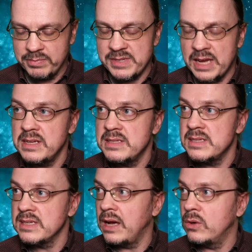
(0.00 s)
zeichnet sie
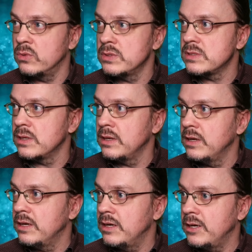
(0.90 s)
sich aus.
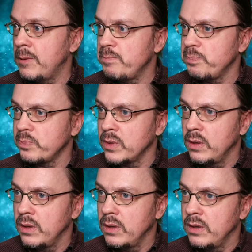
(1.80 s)
Ähm,
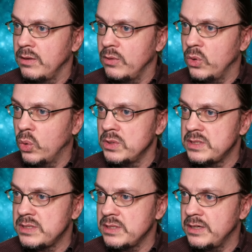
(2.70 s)

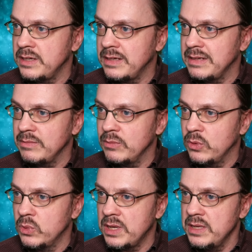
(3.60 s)
und äh,
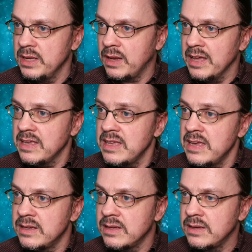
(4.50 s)
unter ihrer
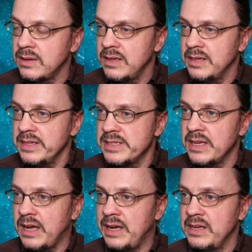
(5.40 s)
Ägide ist
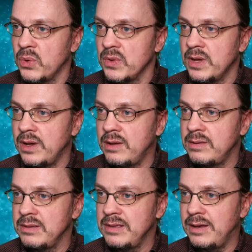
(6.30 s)
ja ein
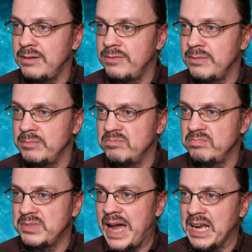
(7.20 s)
neuer ja,
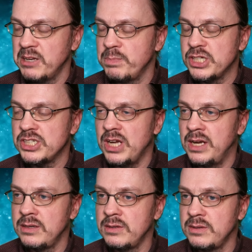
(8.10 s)

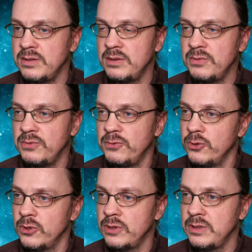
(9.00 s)
Tatbestand äh,
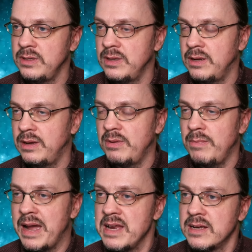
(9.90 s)
für die
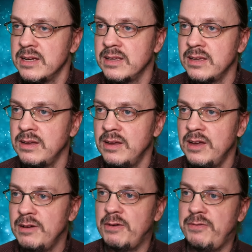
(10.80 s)
vermeintliche
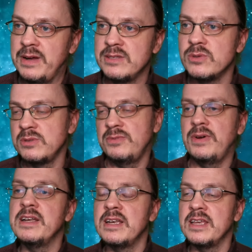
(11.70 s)

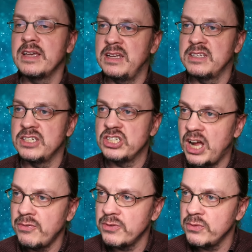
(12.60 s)
Verfassungsfeindlichkeit
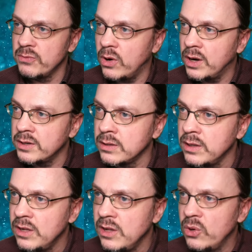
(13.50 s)
geschaffen worden.
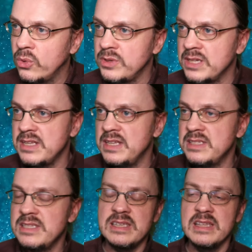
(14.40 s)
Und das
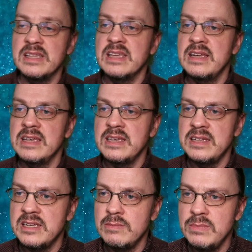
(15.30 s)
nennt sich
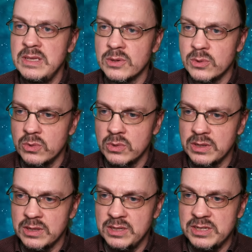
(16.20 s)

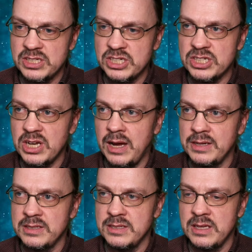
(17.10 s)
Delegitimierung des
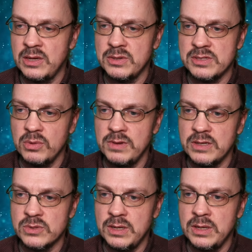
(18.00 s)
Staates. Ja? Das ist auch
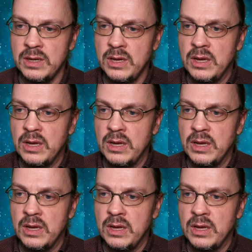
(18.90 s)
wieder so ein